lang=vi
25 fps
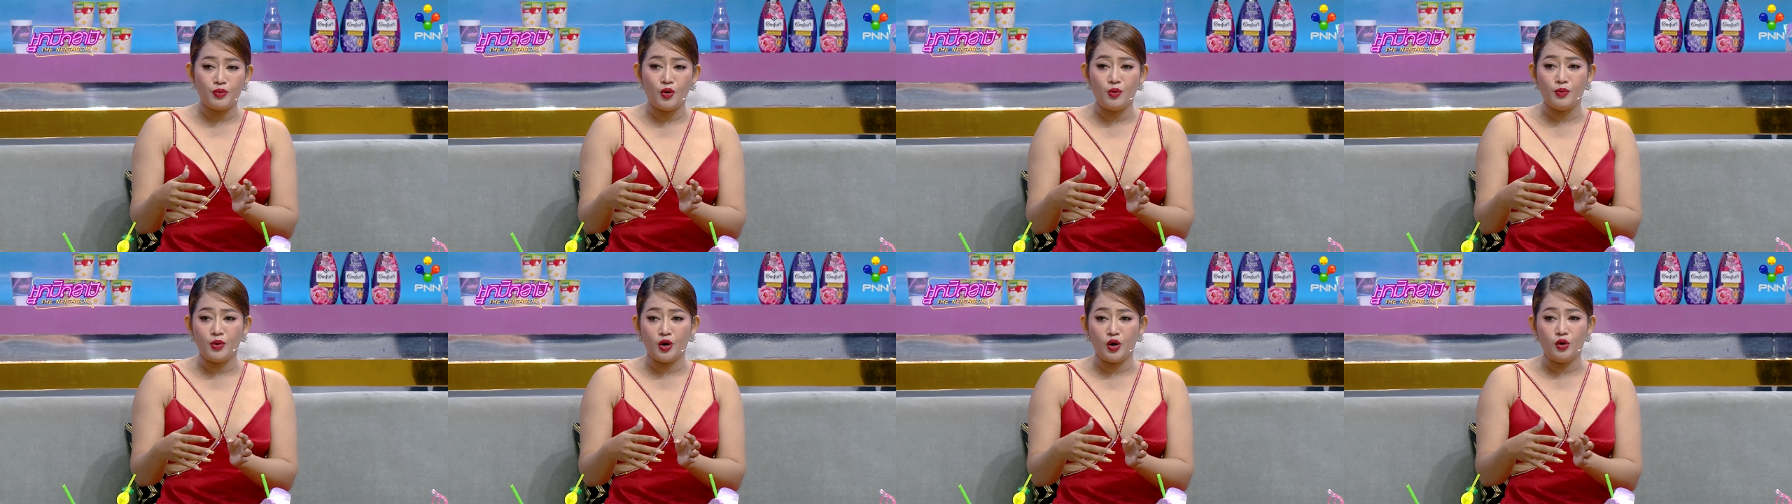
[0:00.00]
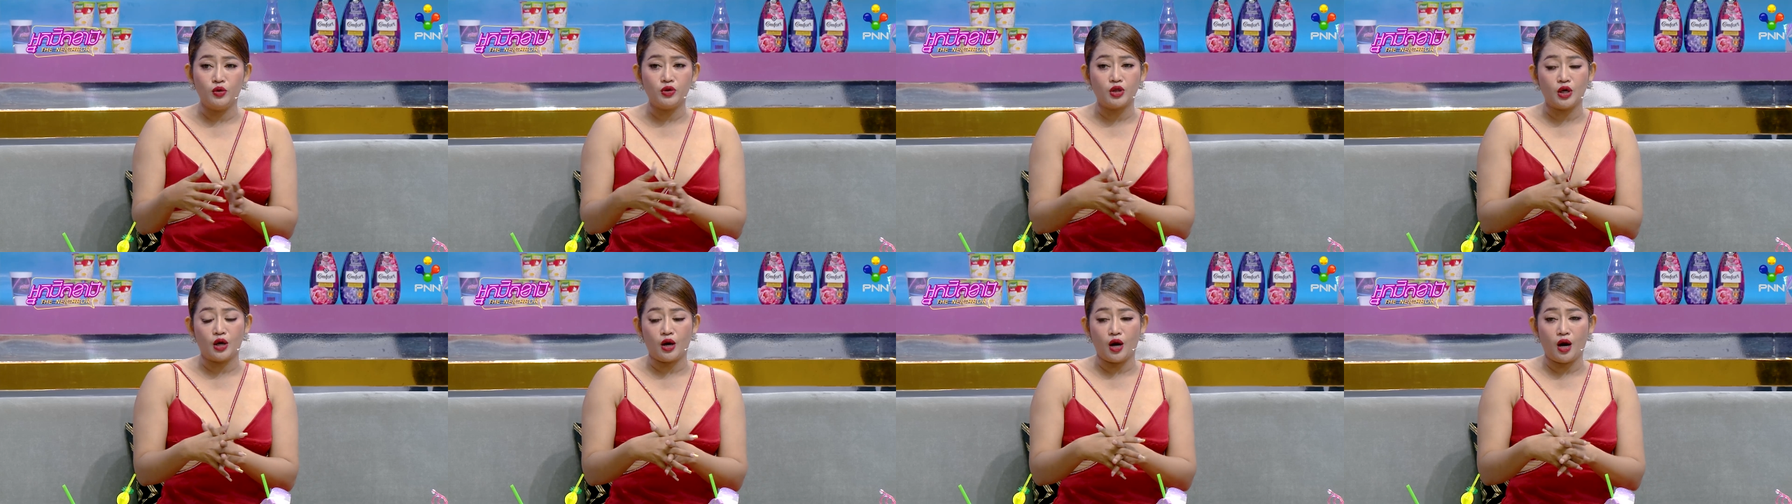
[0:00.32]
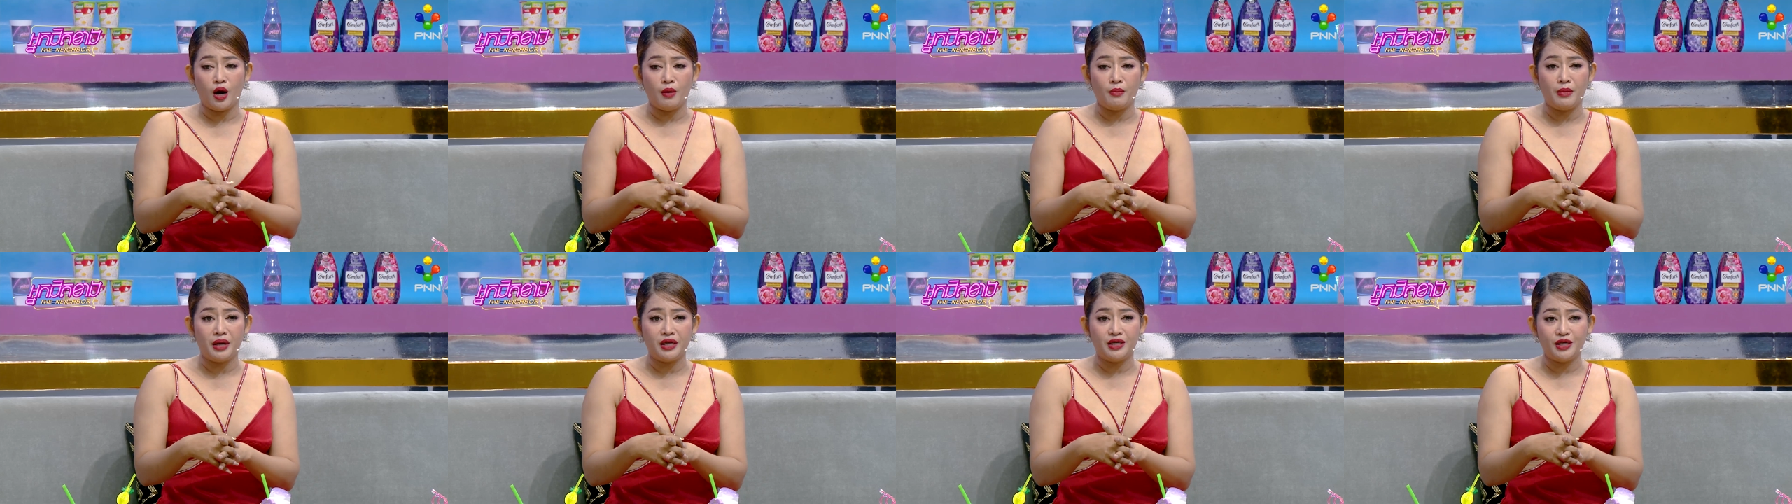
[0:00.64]
phụ mình nuôi thằng
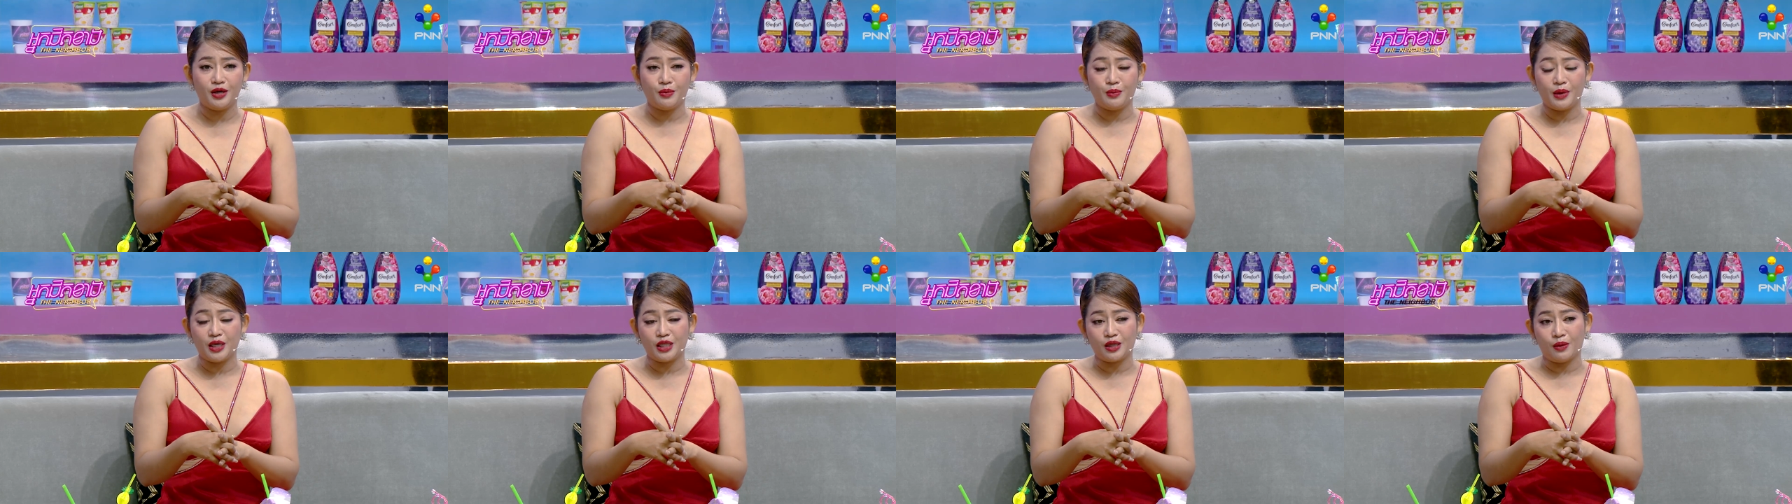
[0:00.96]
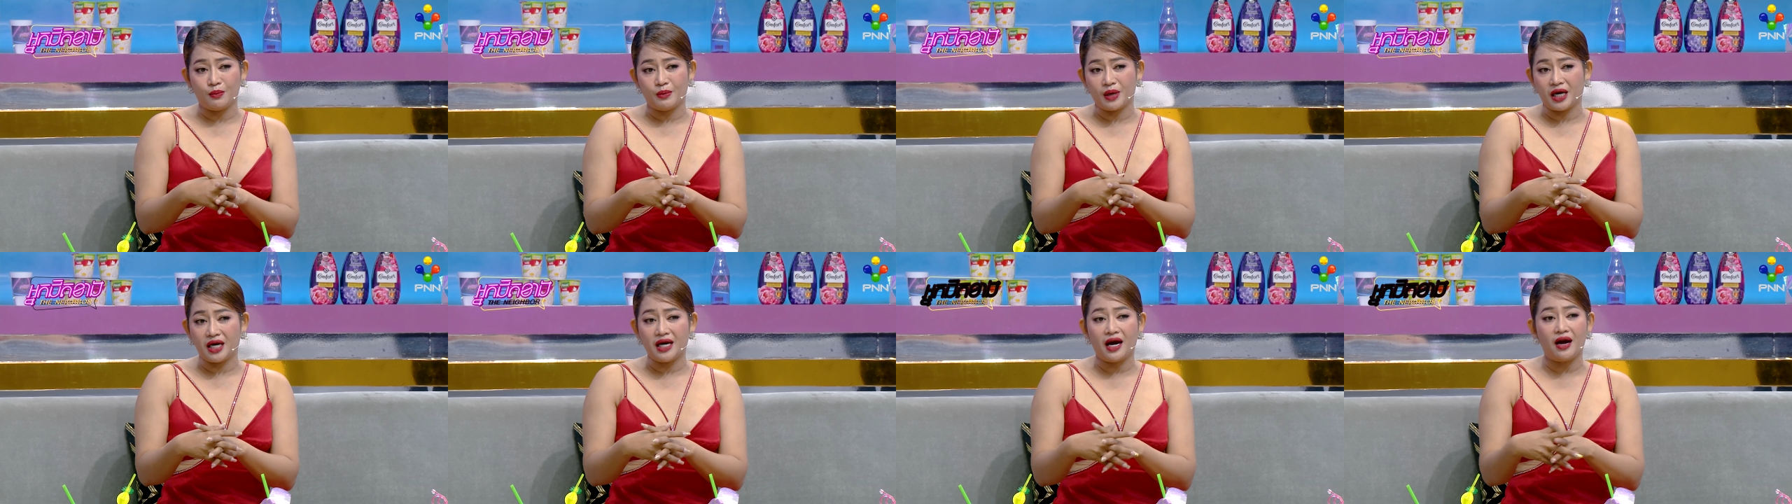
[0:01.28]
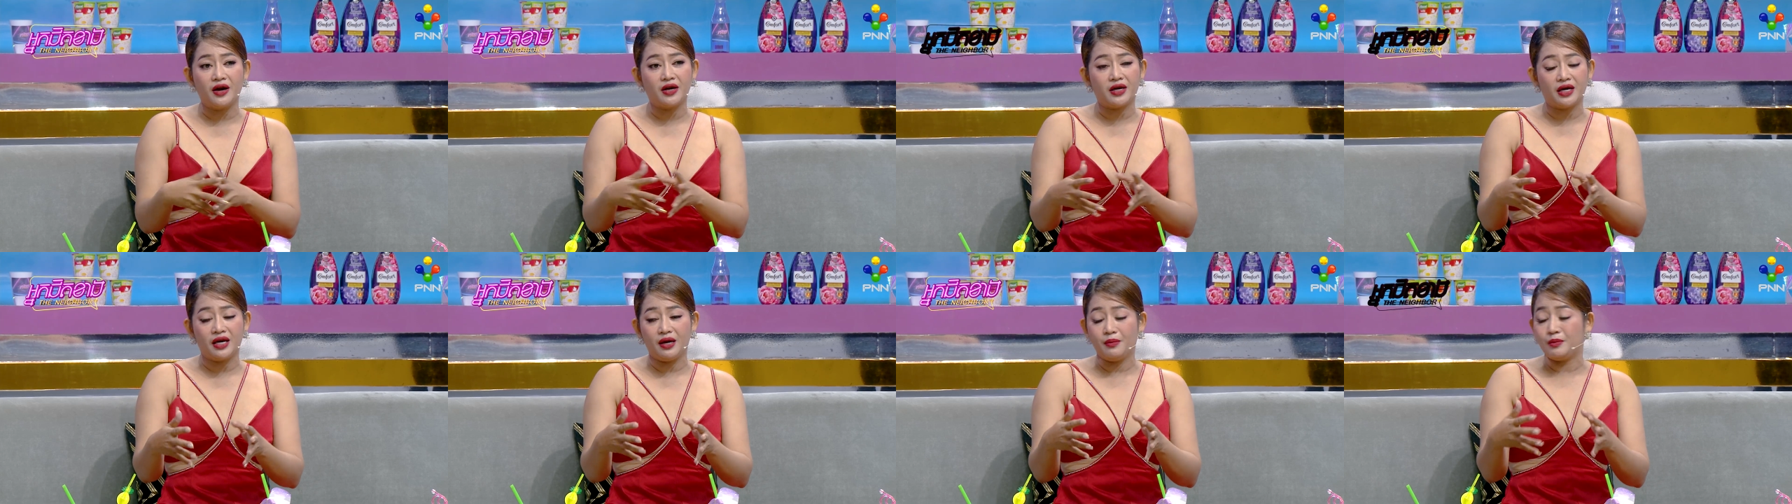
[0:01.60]
ó mình dương mình tầm rỡ
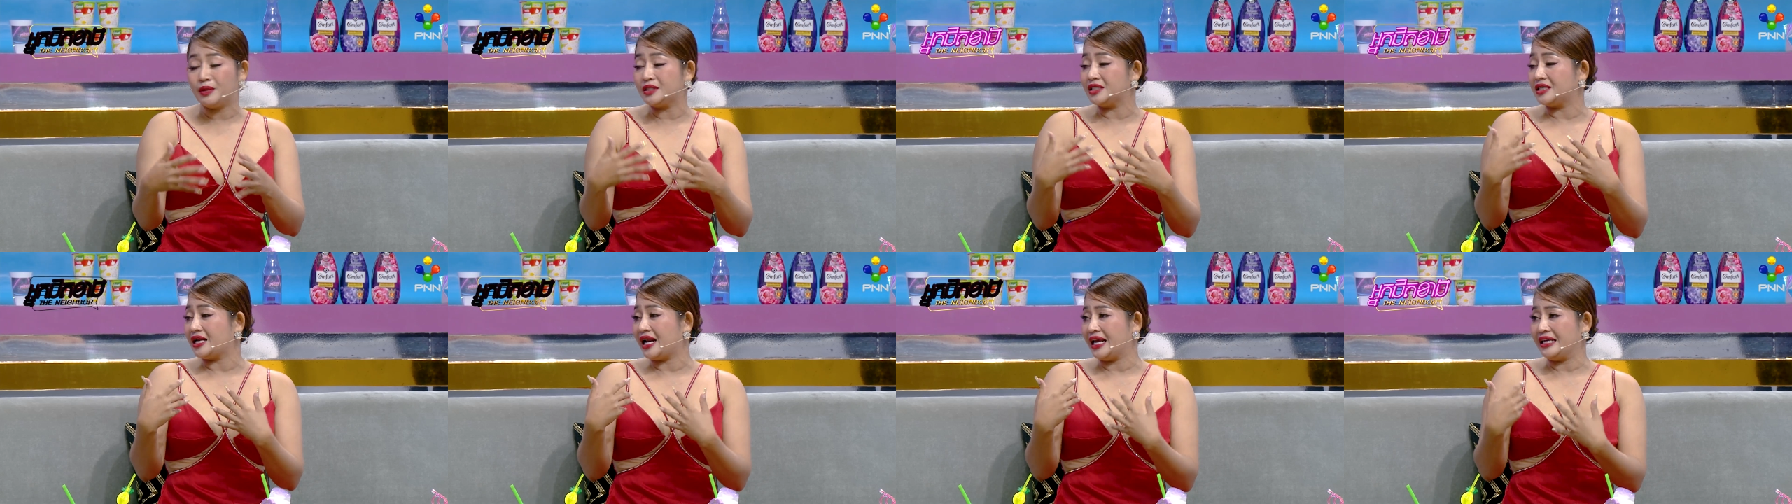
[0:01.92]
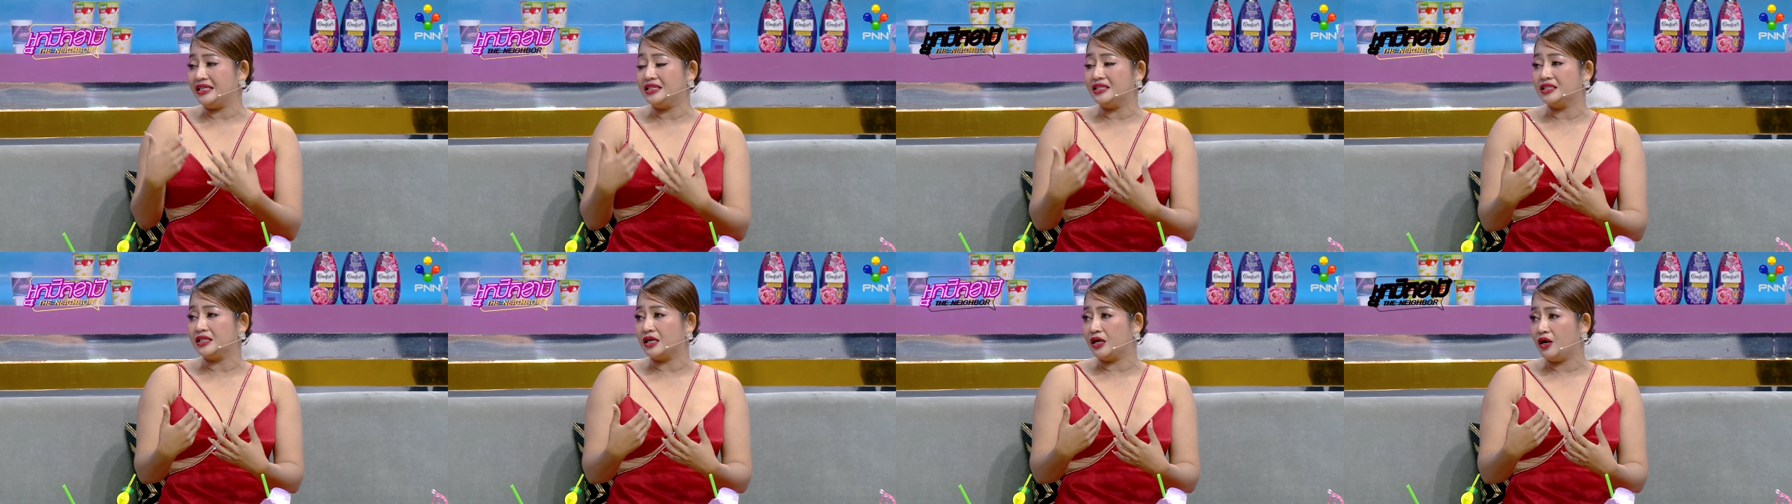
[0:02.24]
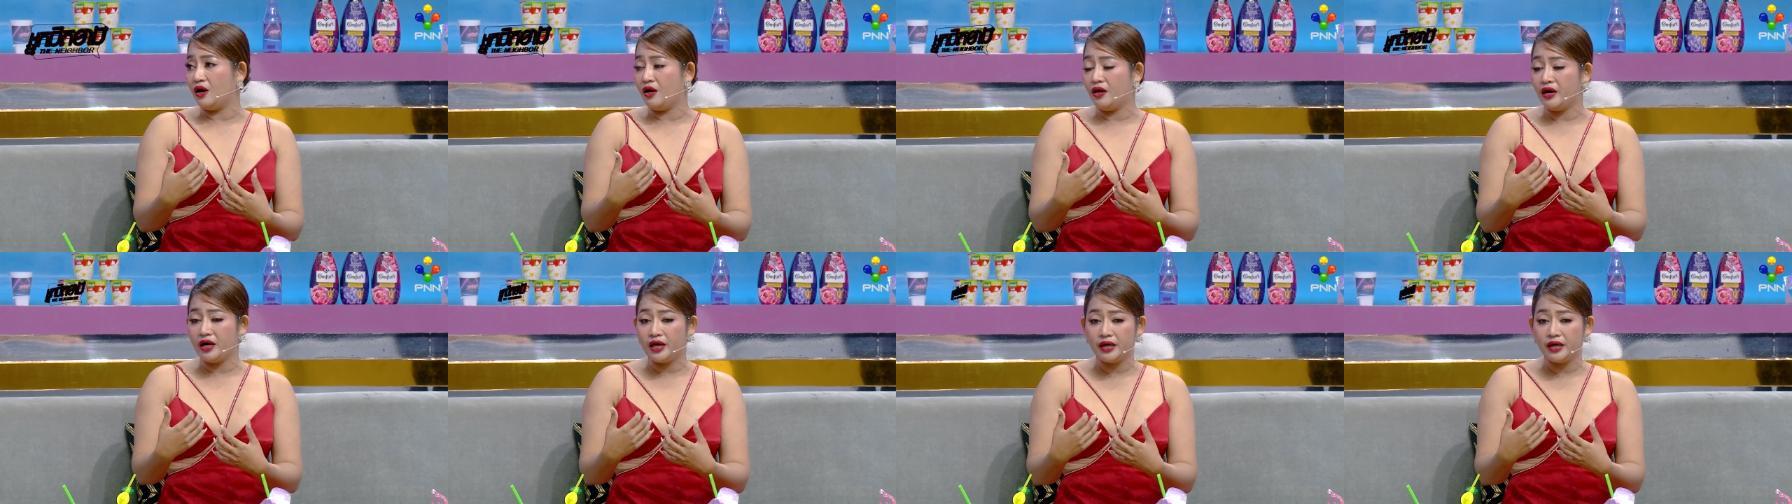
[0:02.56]
ai kia mà sờ lại dương thằng ó